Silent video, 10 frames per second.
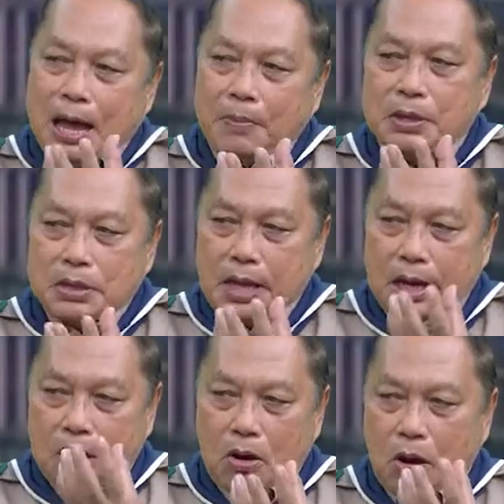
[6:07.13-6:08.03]
ไลน์พิเศ
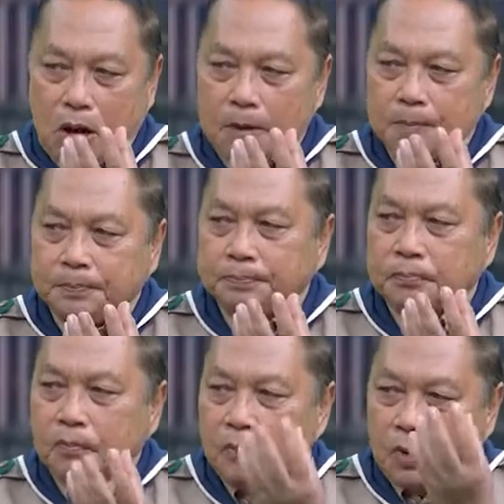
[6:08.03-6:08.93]
ษของ
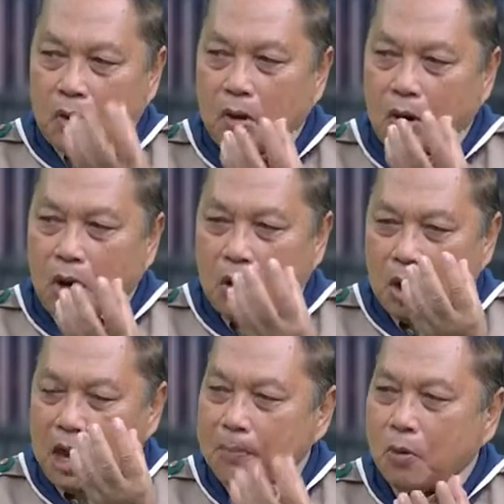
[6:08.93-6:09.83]
ของ
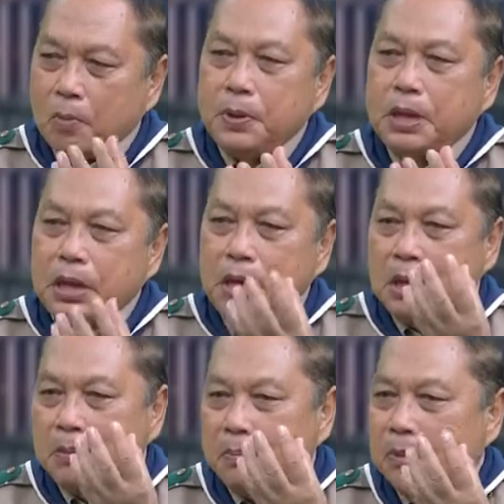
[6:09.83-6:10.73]
MOP
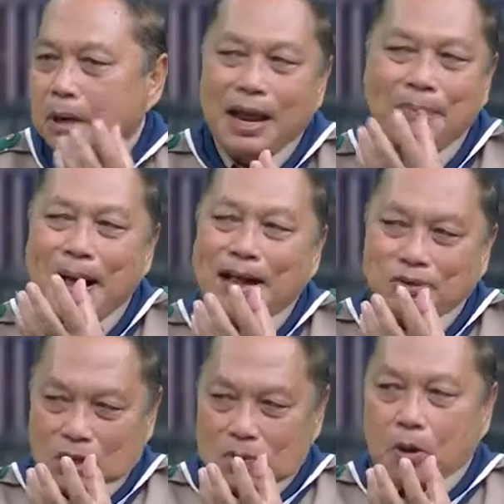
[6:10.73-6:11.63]
เนปาล
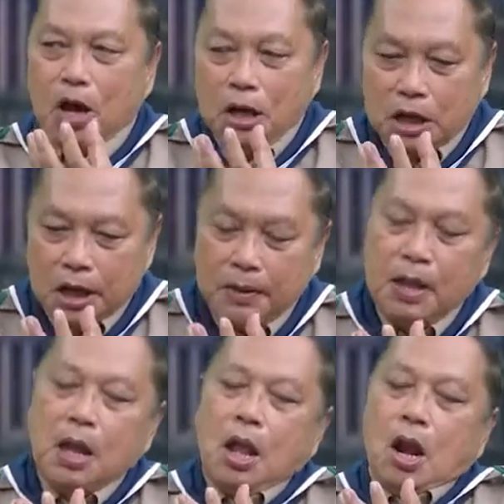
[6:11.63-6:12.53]
โดยเฉพาะเลย
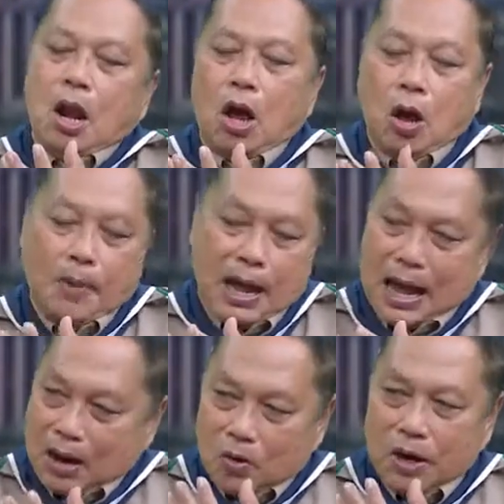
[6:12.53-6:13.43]
แล้วก็ไป
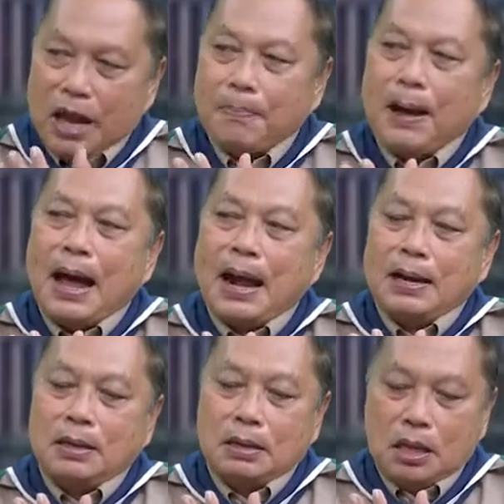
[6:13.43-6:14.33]
หาคนเนปาล
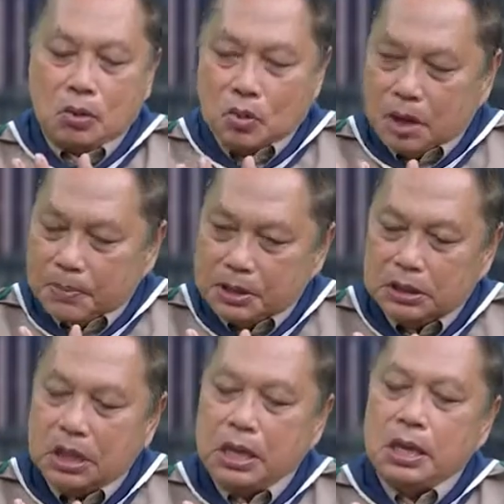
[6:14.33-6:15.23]
ที่อยู่ในพื้น
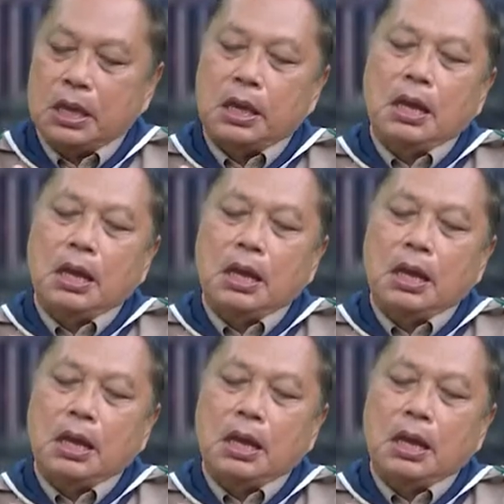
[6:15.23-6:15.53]
ที่